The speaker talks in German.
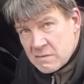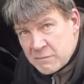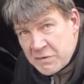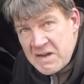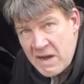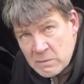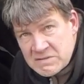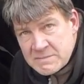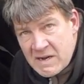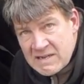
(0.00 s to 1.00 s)
Von den
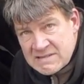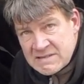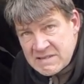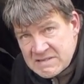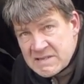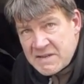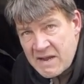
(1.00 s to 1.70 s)
Außenmaßen ist das